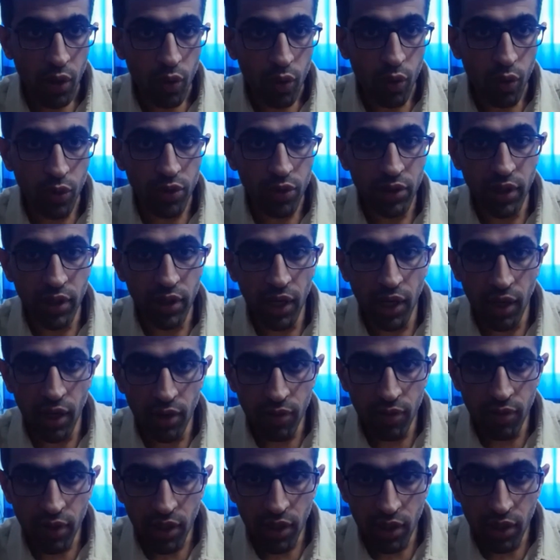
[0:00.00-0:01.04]
उसके
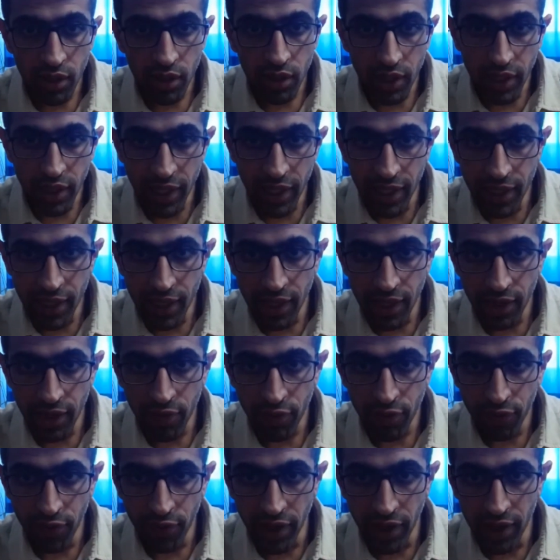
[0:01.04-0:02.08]
अलावा एक है
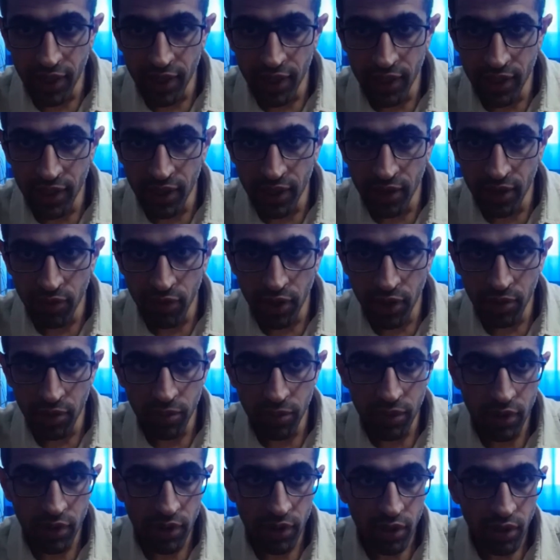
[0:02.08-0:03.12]
फाइलेरियल वर्म
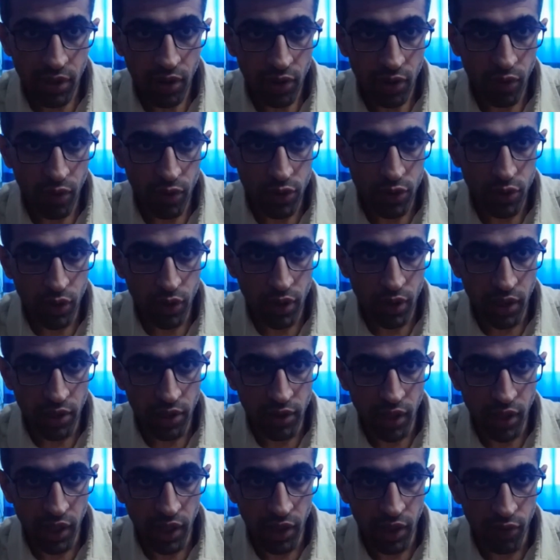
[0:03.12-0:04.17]
जो
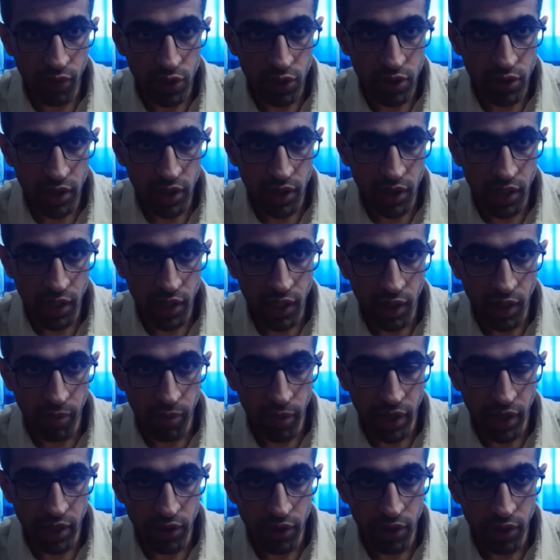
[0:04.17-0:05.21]
करता है वोचरेरिया
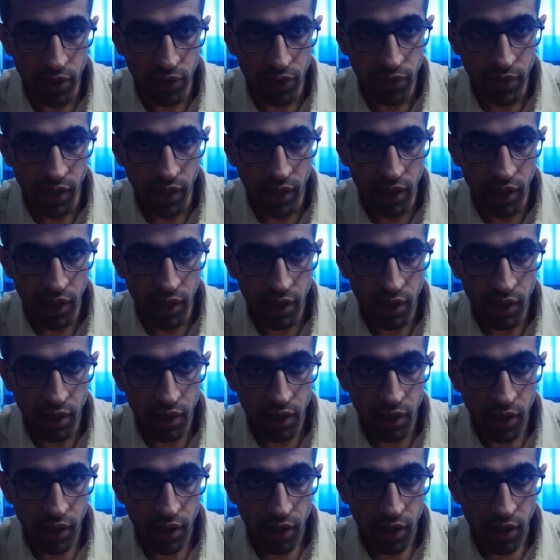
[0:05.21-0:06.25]
बैनक्रॉफ्टाई
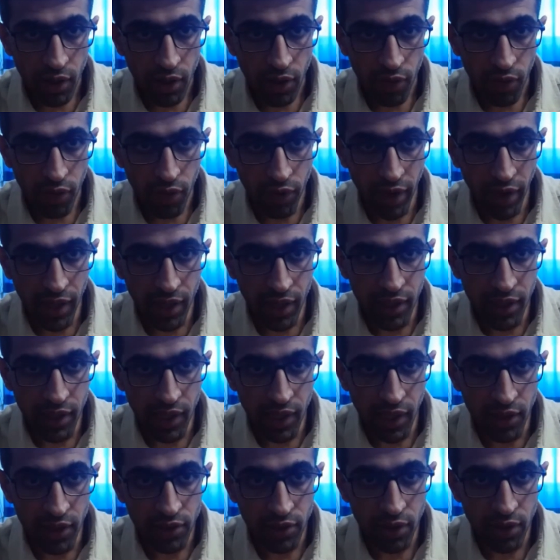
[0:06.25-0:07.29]

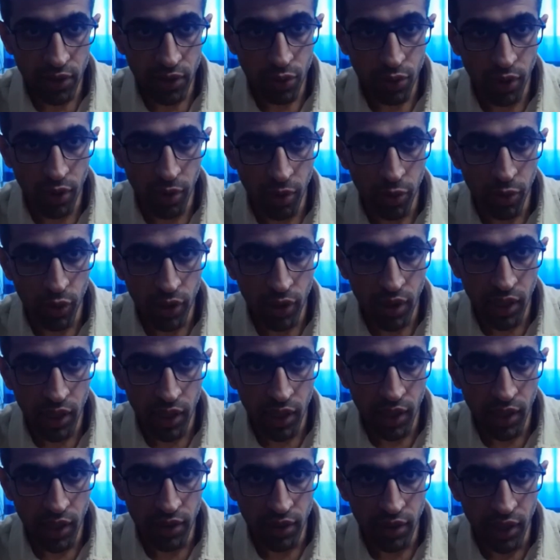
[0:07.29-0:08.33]
फाइलेरियासिस को लोग ठीक
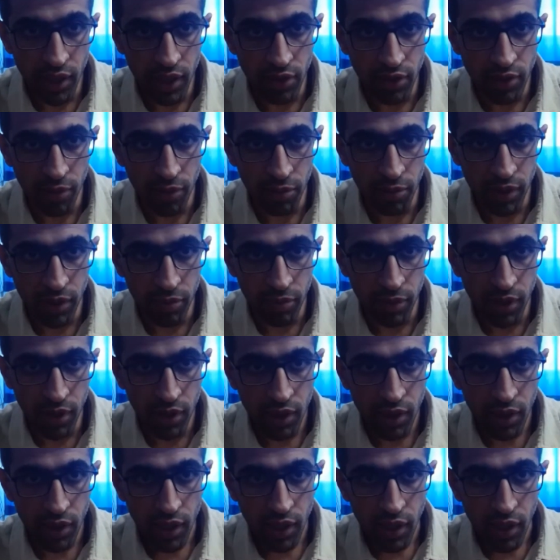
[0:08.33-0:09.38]
करते हैं दिसंबर में
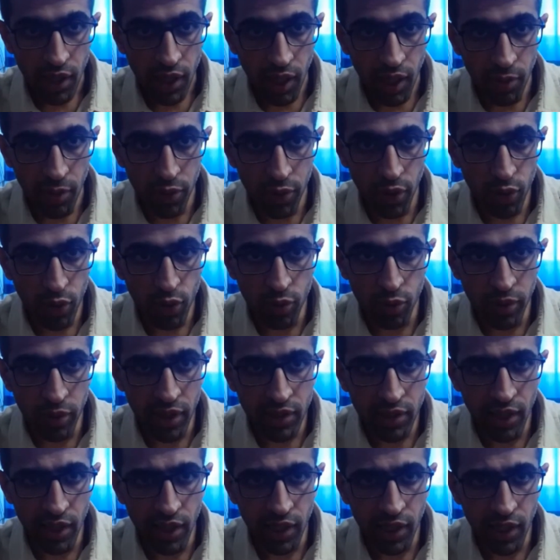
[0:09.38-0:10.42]
अभी अक्टूबर
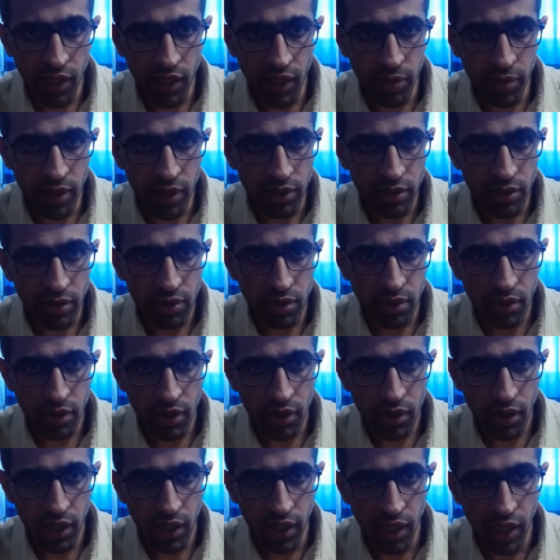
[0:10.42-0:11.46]
चल ही रहा है बस
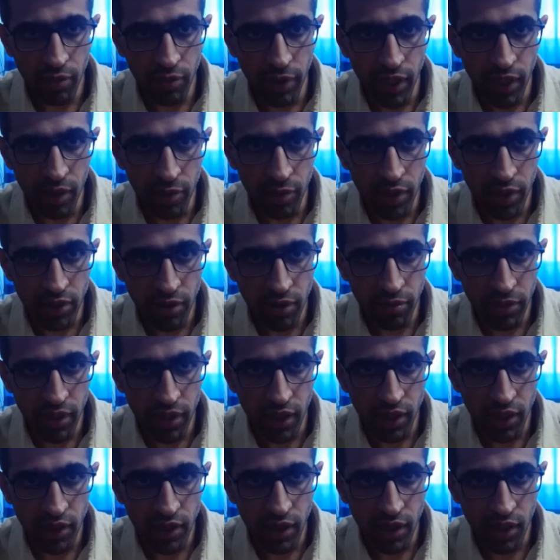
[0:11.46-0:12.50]
एक महीने में दिसंबर
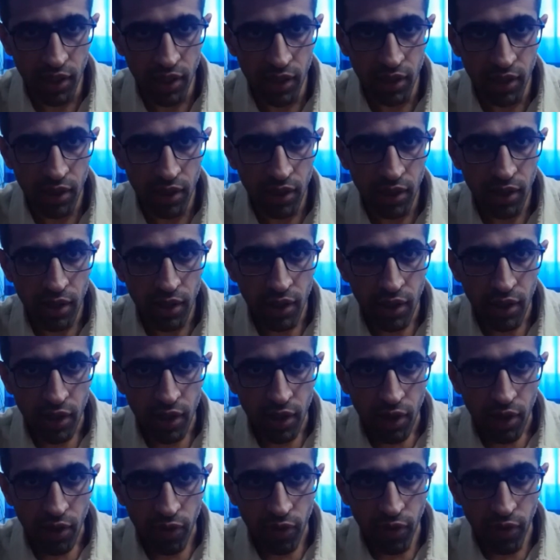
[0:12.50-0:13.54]
आ जाएगा
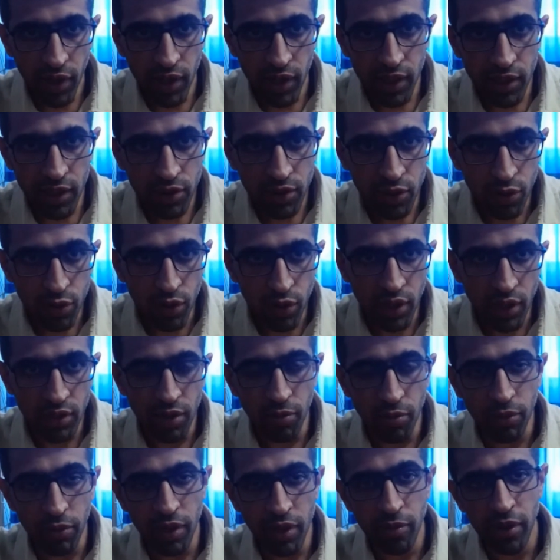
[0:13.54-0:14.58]
फाइलेरियासिस को
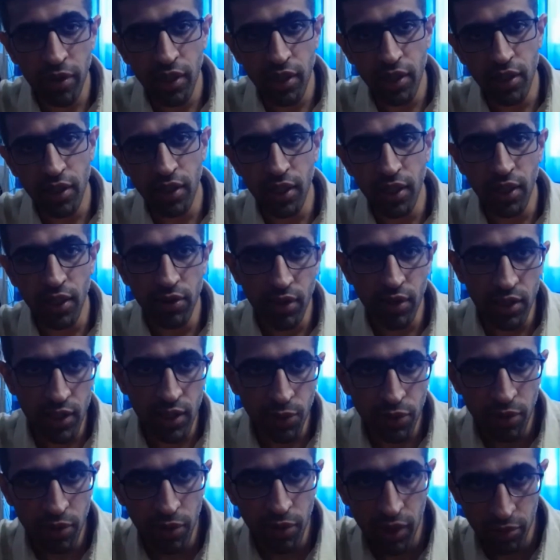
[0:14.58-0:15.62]
दिसंबर में ठीक कर दी कैसी अजीब
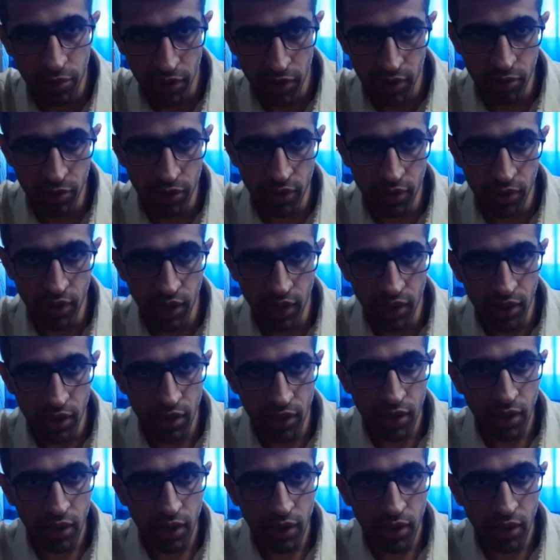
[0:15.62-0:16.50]
सी बात मैंने बोल दी है ना